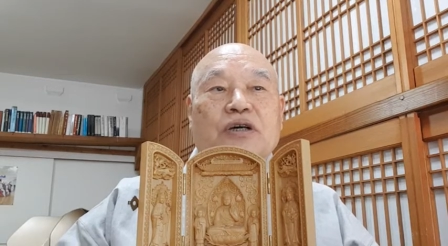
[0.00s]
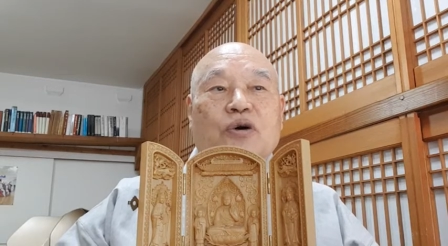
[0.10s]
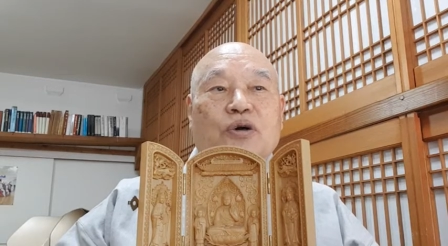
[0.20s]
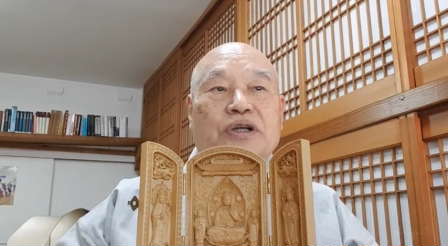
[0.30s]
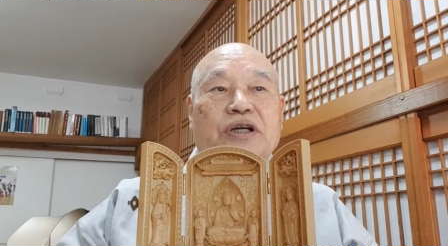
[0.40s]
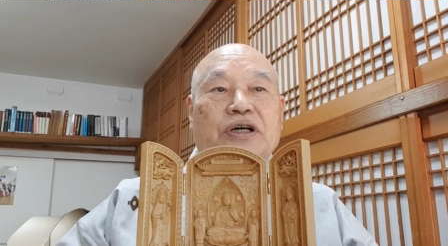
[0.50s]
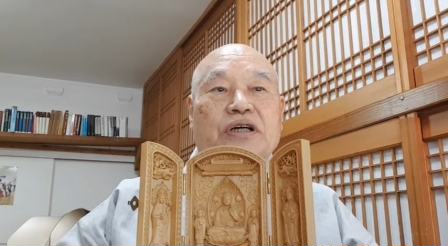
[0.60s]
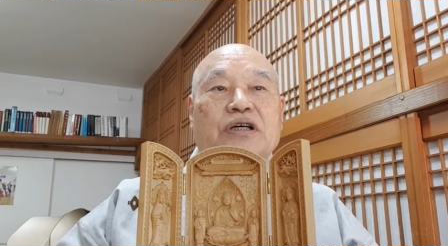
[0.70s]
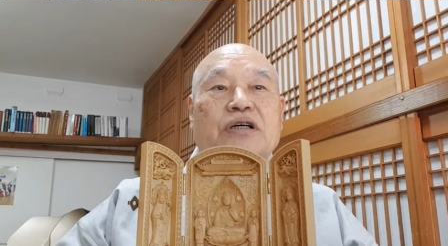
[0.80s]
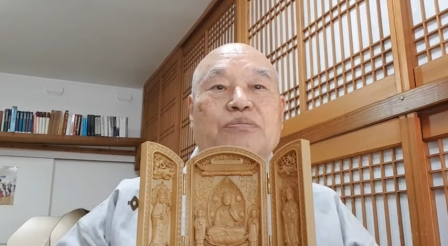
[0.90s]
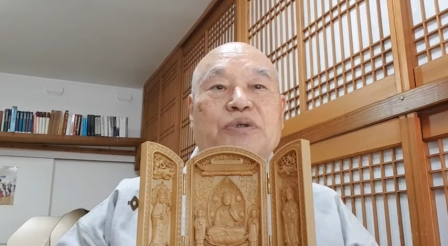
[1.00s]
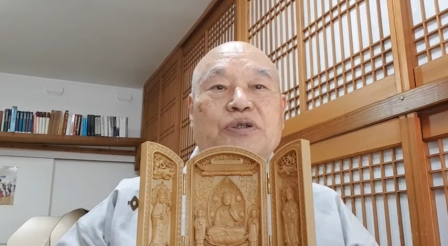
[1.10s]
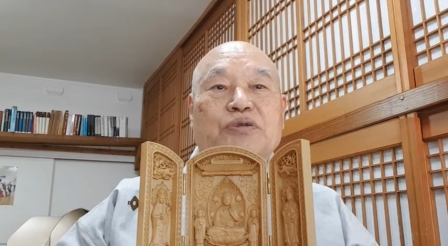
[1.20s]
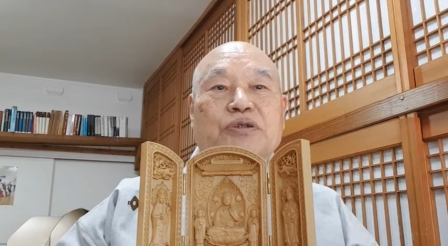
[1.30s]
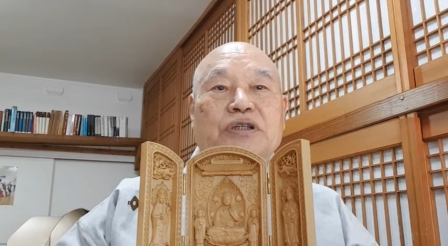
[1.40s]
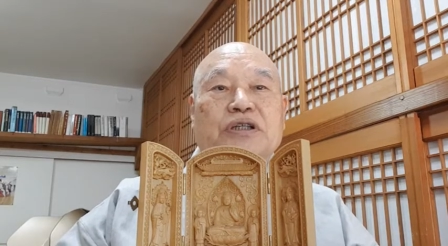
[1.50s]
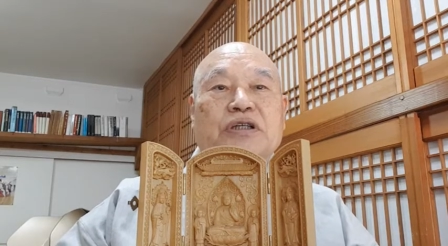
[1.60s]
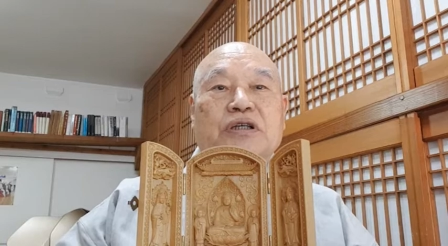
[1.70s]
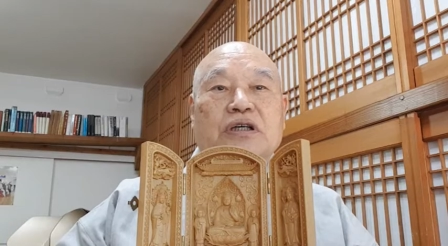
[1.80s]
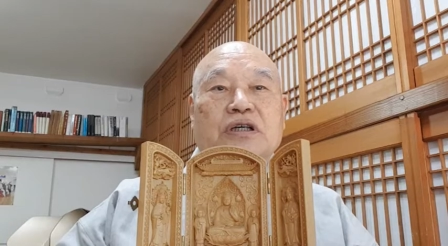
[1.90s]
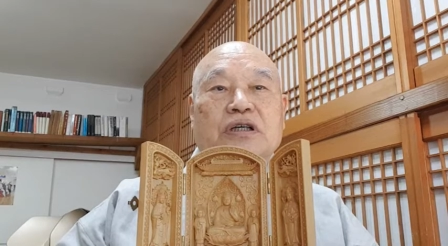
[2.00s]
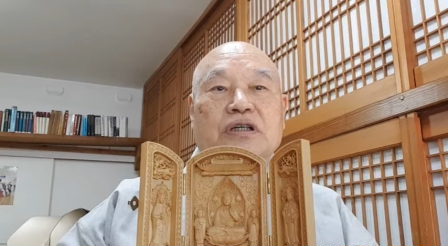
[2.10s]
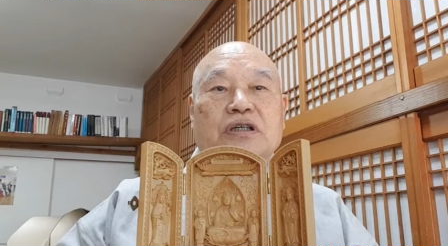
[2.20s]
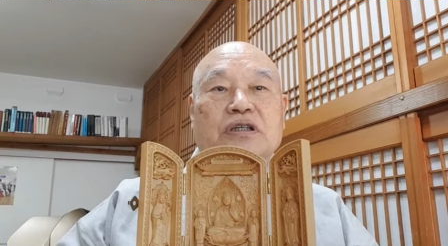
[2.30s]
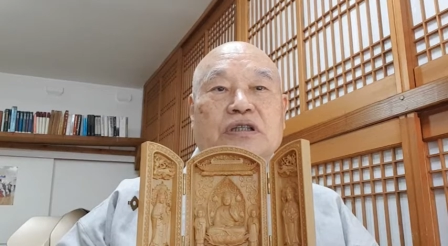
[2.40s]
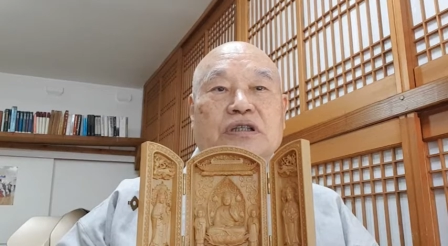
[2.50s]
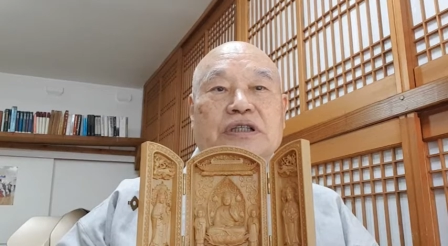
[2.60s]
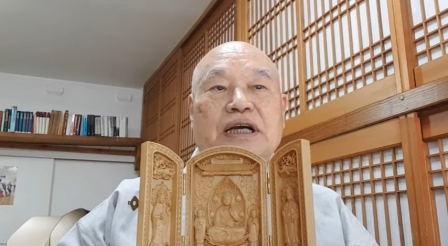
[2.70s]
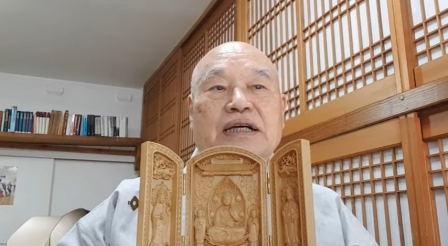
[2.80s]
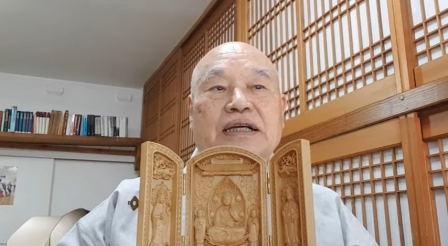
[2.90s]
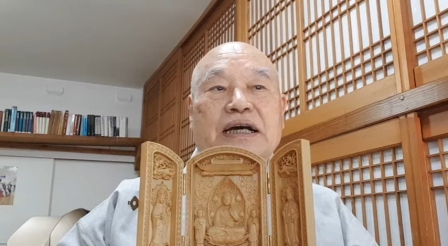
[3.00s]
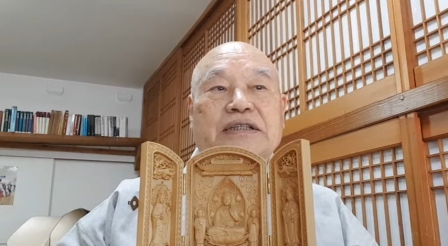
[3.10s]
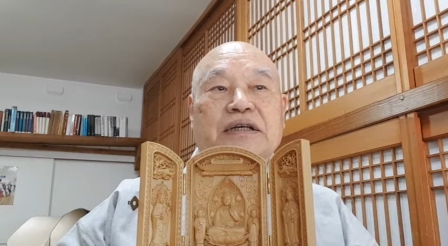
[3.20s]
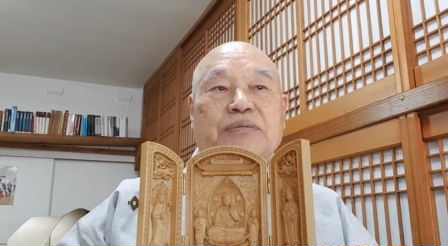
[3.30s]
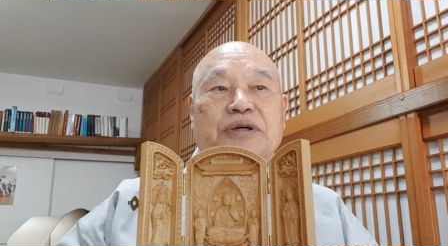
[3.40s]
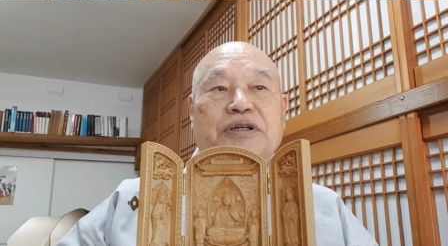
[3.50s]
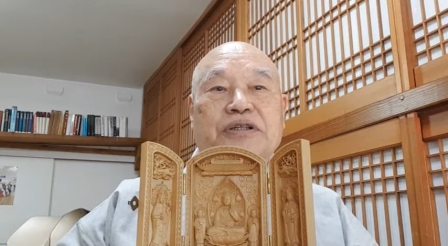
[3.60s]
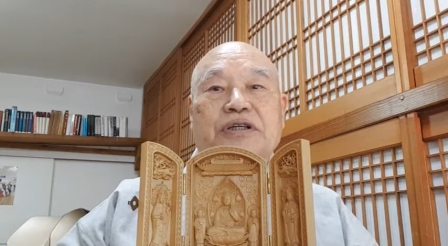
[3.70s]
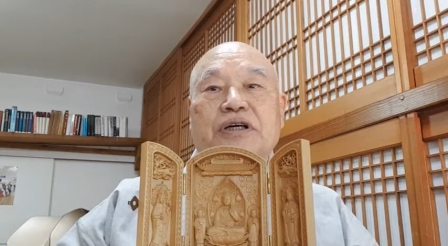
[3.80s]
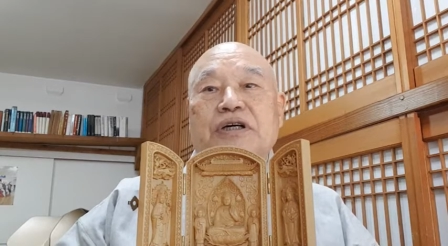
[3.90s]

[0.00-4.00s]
오히려 비중을 어, 이야기하자면은